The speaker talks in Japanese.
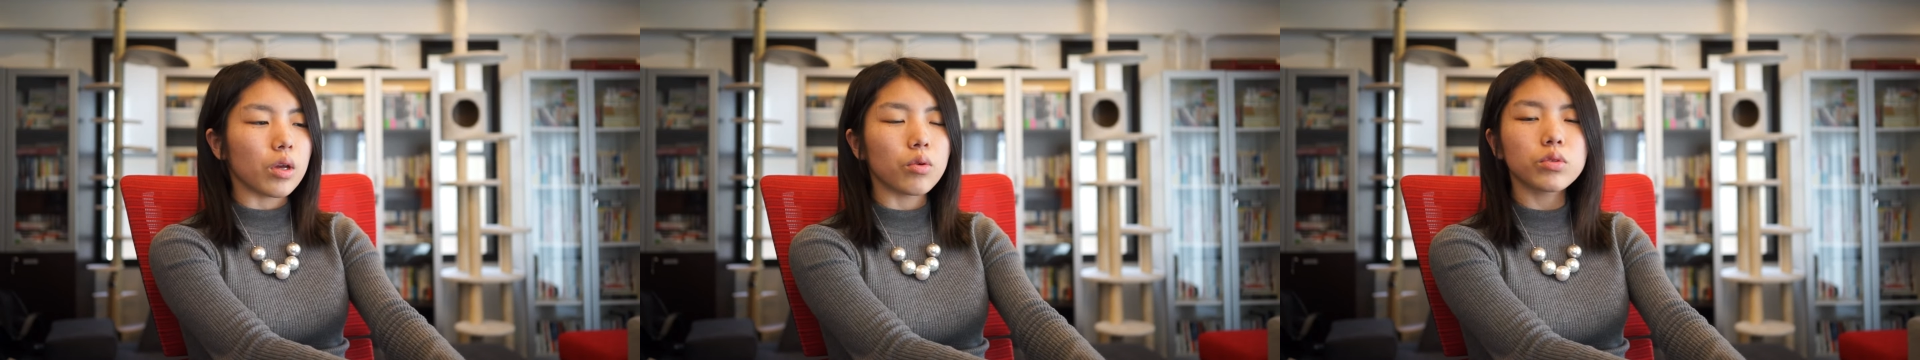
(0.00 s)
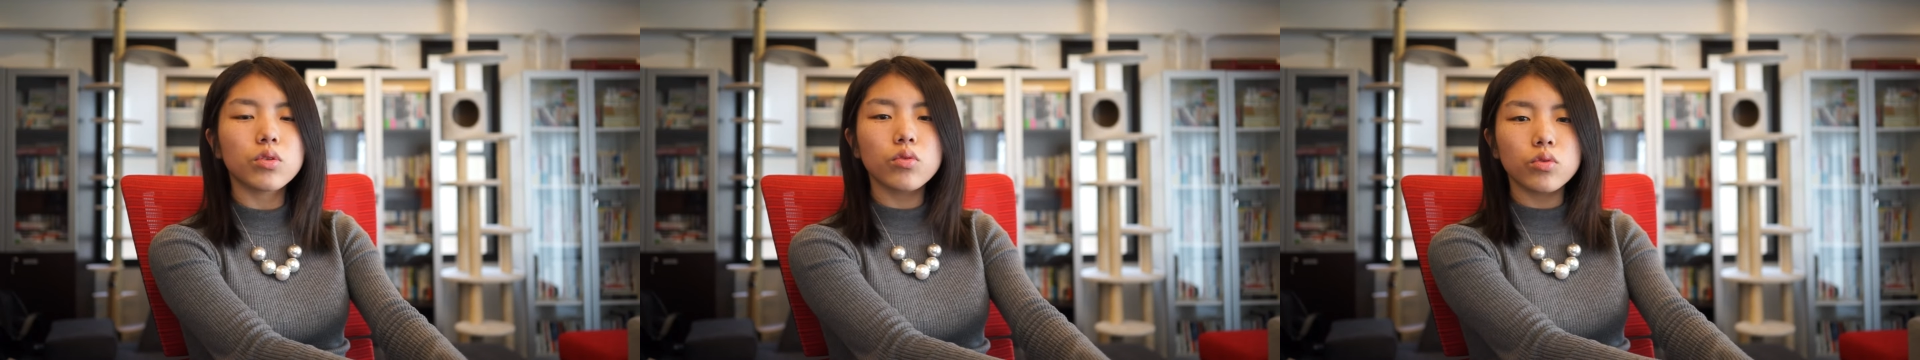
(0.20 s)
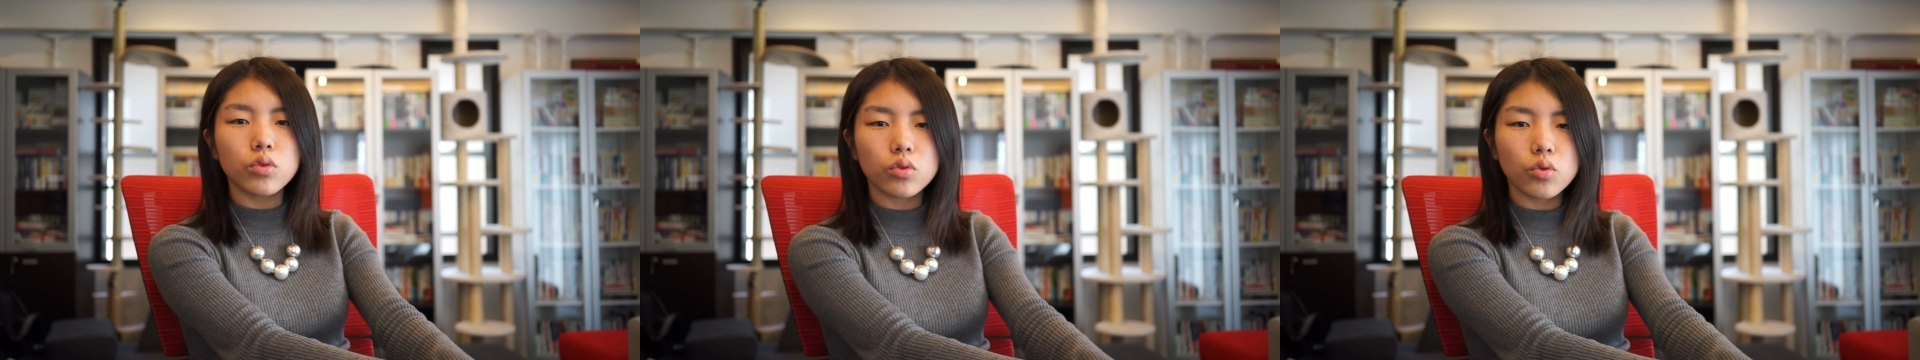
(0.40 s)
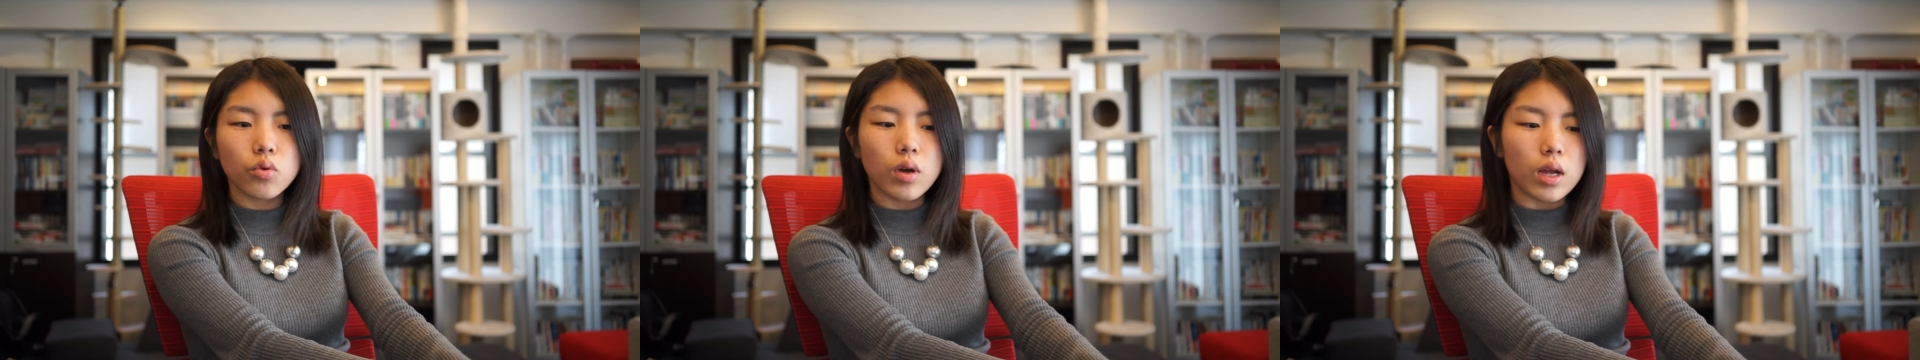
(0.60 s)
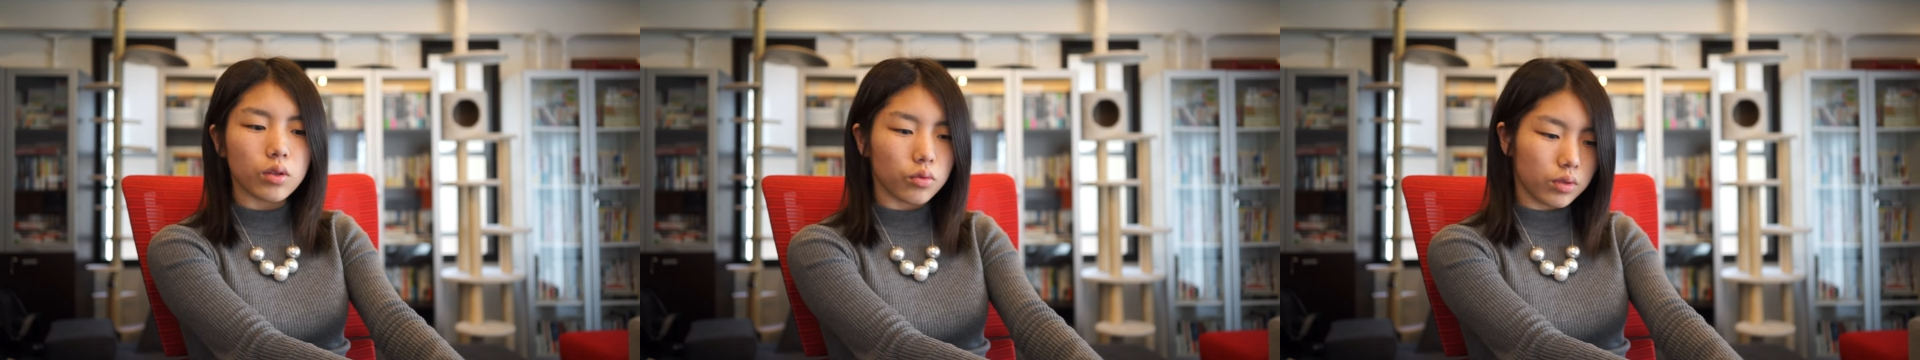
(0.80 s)
えー、補足の
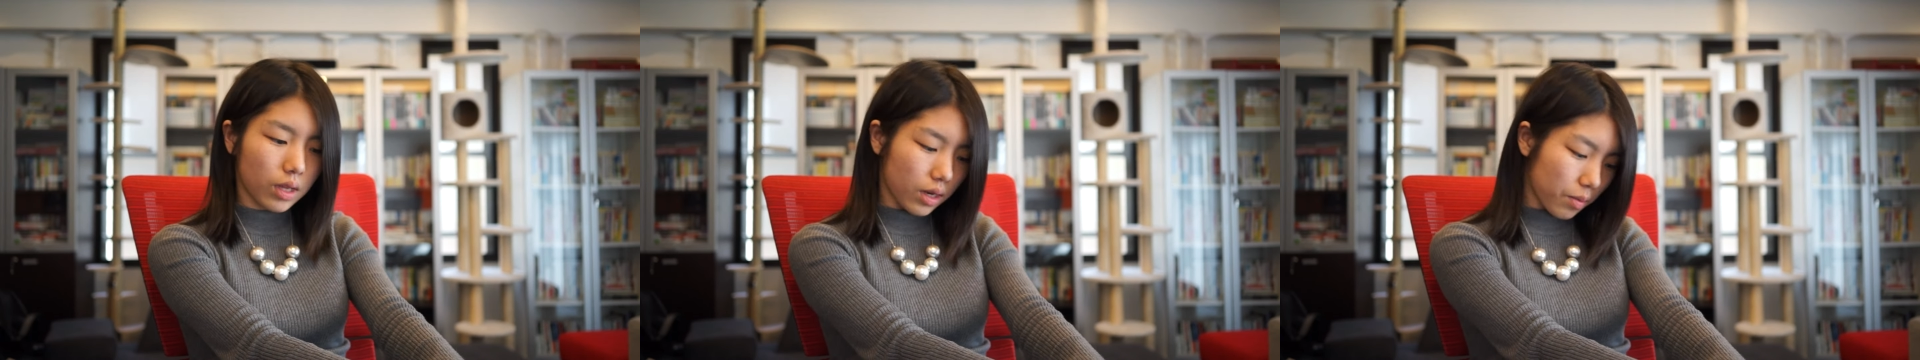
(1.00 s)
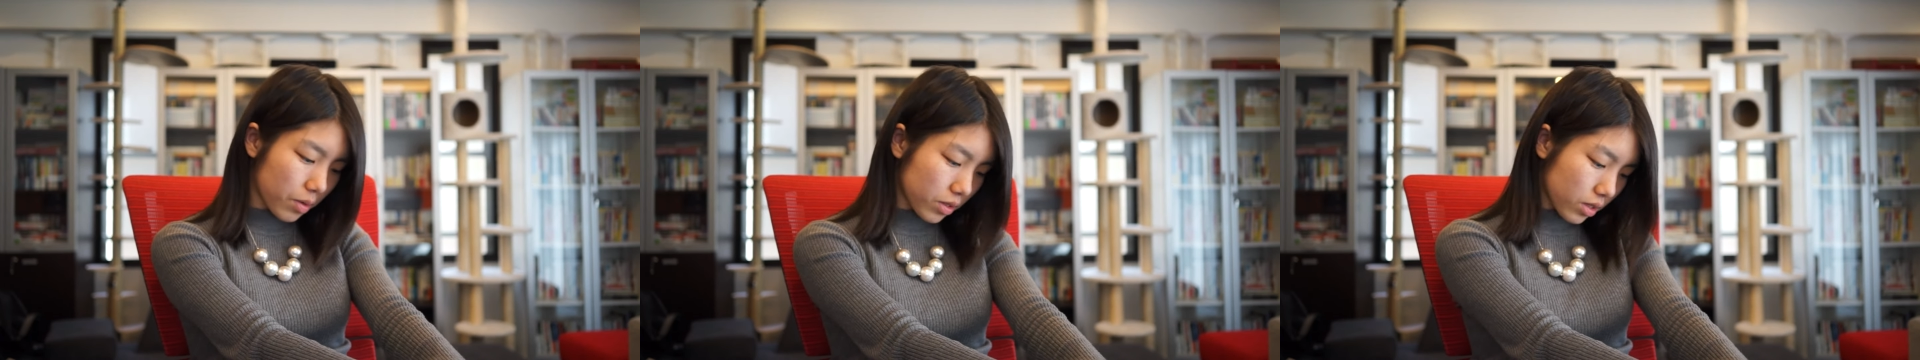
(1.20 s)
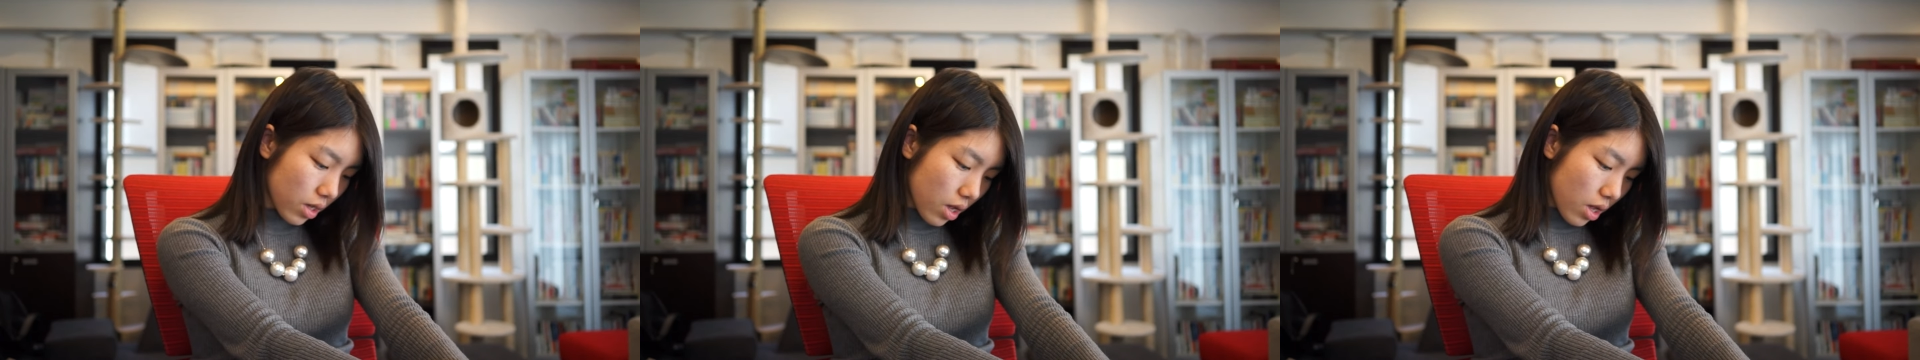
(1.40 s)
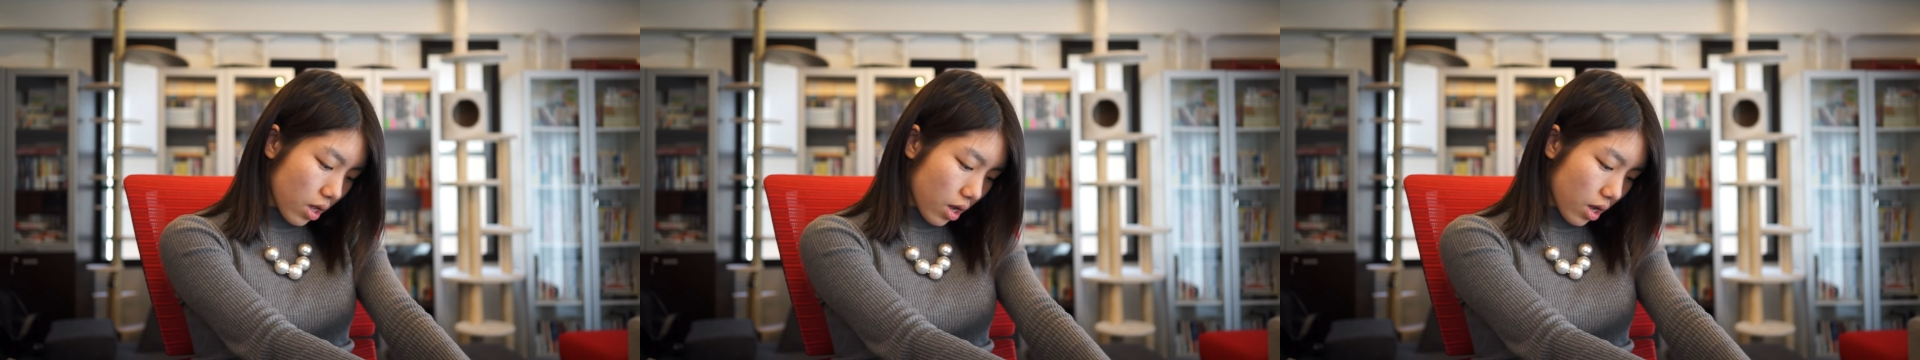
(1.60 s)
動画となります。